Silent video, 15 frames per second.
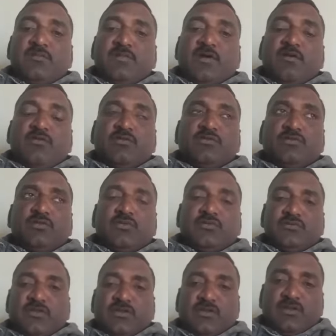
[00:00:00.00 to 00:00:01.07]
భావంతో
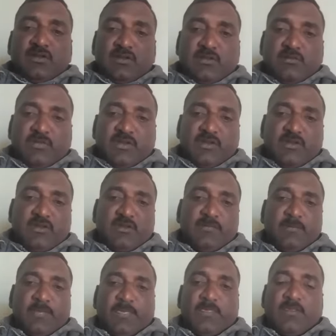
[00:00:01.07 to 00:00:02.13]
చక్కగా మరి
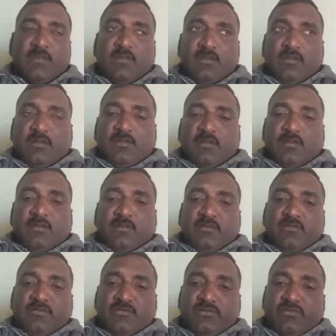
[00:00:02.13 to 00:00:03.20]

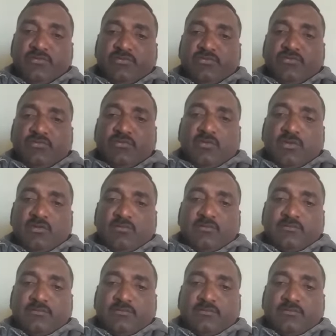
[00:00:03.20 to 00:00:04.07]
జీవిస్తూ ఉన్నాం